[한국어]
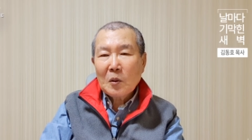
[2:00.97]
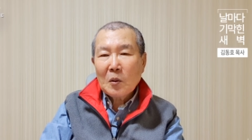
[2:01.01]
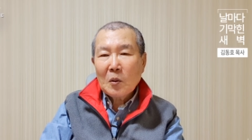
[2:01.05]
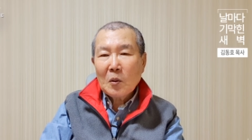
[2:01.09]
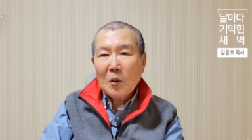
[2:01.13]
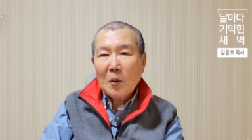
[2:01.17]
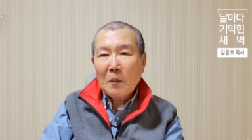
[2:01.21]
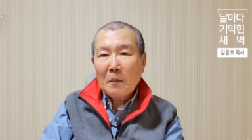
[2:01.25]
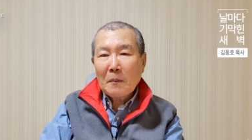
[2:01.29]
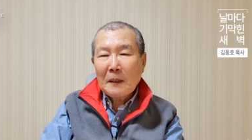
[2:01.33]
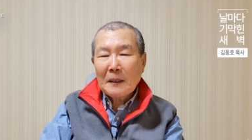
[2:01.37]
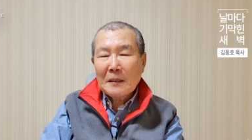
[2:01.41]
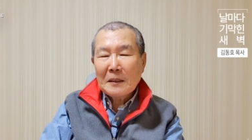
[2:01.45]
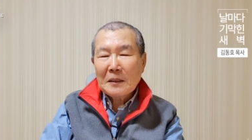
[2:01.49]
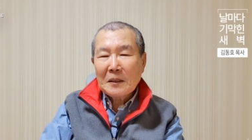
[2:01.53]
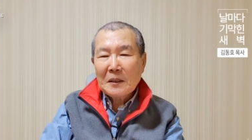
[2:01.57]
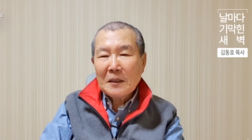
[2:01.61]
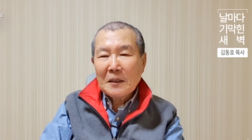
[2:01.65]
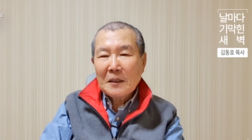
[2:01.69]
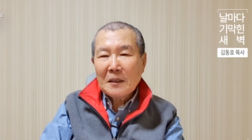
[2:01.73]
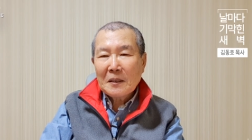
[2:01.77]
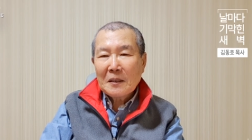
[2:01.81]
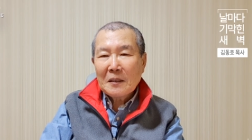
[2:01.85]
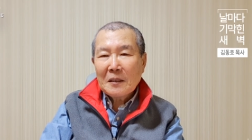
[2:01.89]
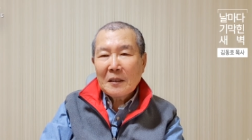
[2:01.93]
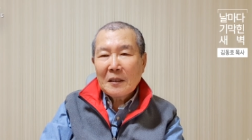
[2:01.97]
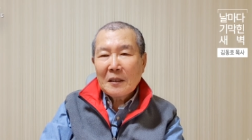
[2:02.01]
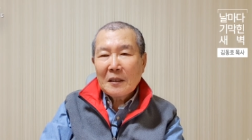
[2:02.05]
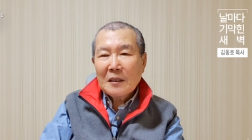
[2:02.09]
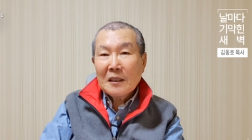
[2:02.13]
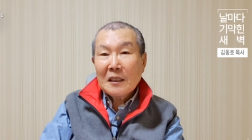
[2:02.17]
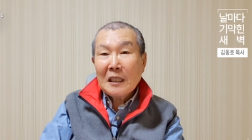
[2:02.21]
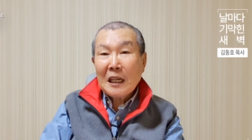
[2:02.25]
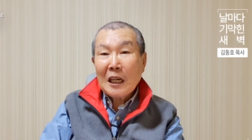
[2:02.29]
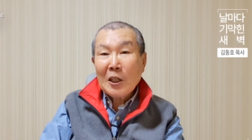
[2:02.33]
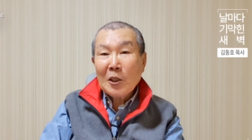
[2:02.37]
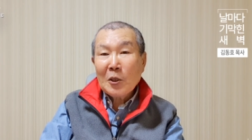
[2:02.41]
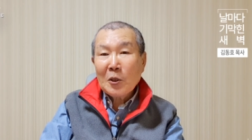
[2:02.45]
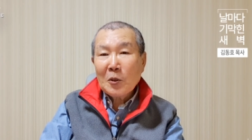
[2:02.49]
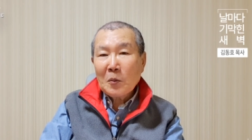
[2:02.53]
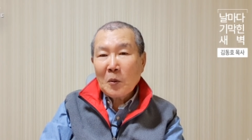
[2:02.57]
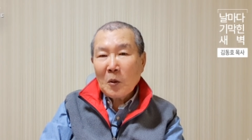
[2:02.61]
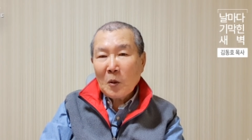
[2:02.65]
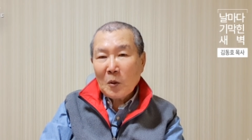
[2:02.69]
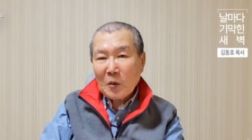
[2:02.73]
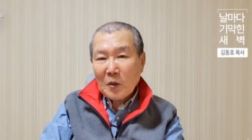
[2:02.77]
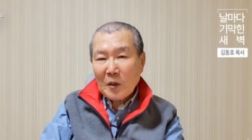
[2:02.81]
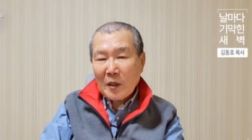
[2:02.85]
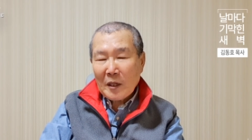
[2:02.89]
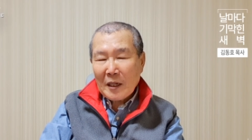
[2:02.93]
고파서 자기도
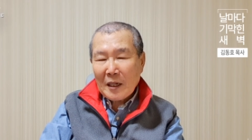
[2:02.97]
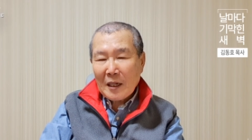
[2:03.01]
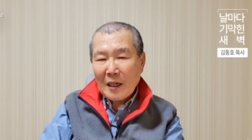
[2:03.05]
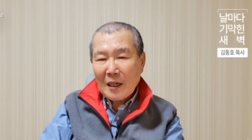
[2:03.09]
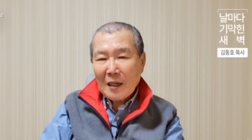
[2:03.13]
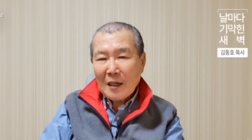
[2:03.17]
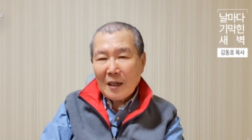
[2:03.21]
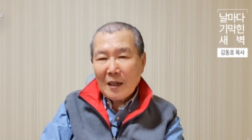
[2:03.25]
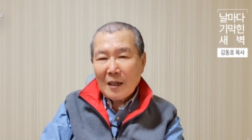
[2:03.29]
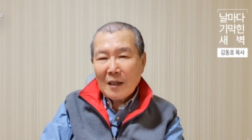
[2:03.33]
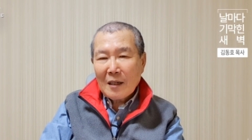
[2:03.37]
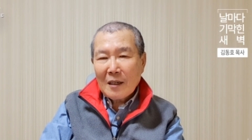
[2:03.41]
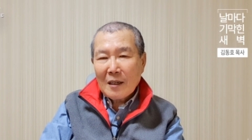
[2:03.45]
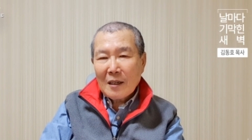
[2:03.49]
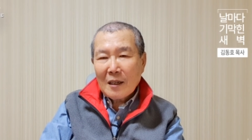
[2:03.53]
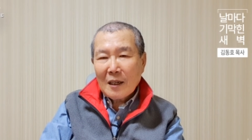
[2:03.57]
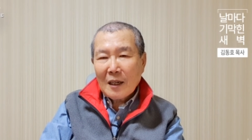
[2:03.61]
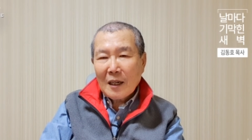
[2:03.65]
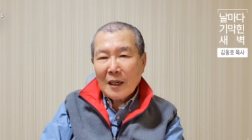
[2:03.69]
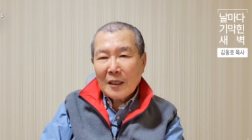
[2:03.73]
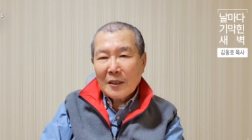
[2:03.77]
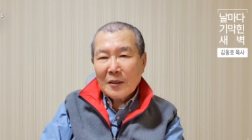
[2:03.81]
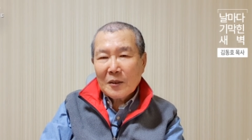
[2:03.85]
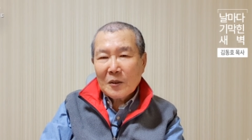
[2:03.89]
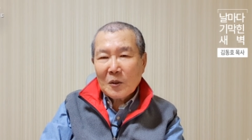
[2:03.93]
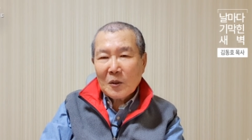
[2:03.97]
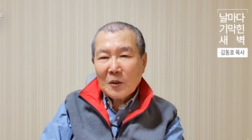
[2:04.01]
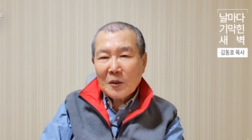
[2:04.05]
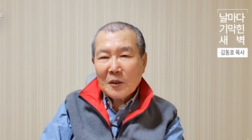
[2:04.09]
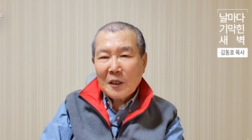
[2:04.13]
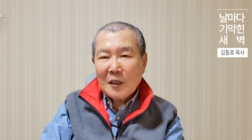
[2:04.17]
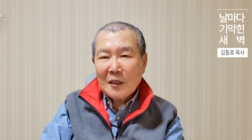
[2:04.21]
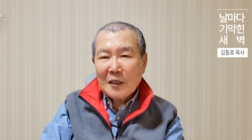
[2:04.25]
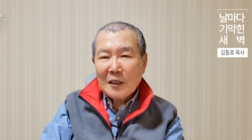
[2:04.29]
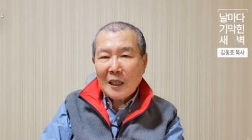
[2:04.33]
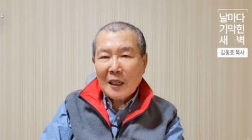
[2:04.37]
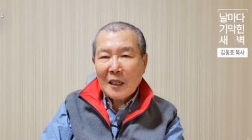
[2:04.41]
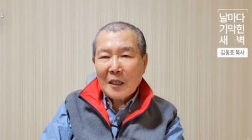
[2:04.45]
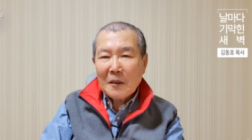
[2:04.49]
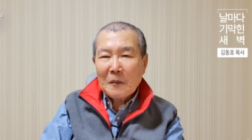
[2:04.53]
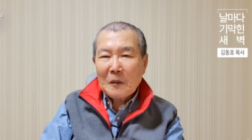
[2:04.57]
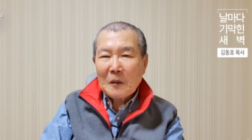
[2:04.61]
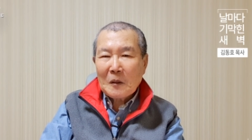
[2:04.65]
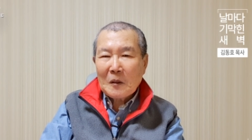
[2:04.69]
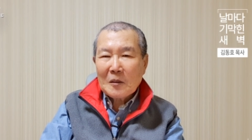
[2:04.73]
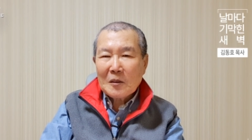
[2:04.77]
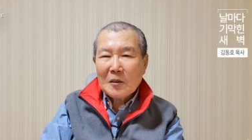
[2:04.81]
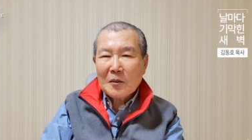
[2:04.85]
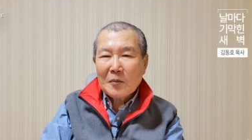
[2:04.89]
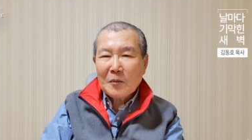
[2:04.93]
모르게 아, 소세지 하나
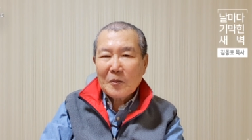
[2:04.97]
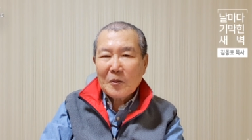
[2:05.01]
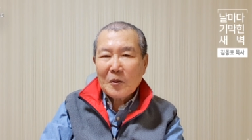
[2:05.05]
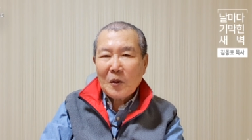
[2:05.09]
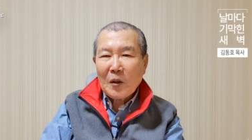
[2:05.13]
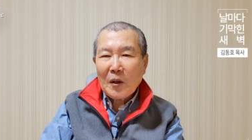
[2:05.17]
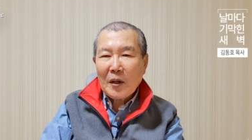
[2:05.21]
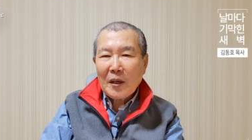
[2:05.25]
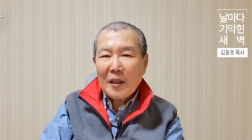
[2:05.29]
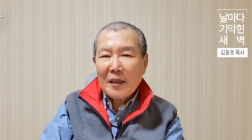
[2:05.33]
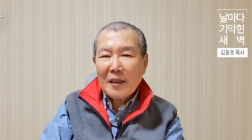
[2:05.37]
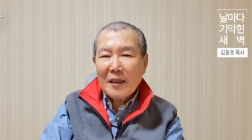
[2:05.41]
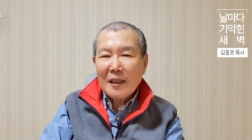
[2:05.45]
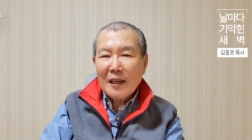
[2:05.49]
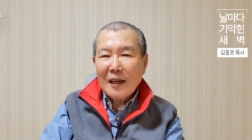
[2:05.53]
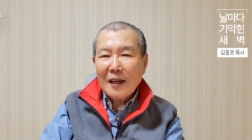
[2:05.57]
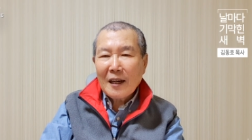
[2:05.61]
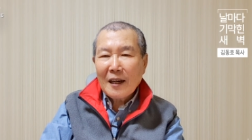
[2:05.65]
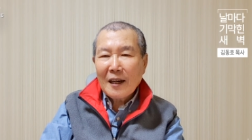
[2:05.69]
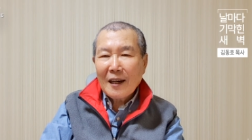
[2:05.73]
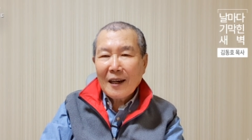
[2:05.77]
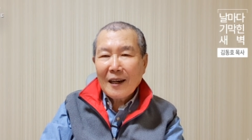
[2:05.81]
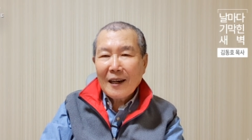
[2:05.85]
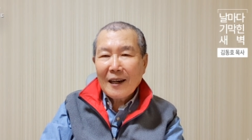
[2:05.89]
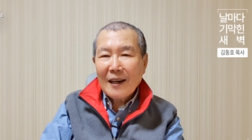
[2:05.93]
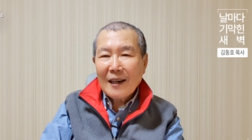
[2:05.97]
먹었으면 좋겠다.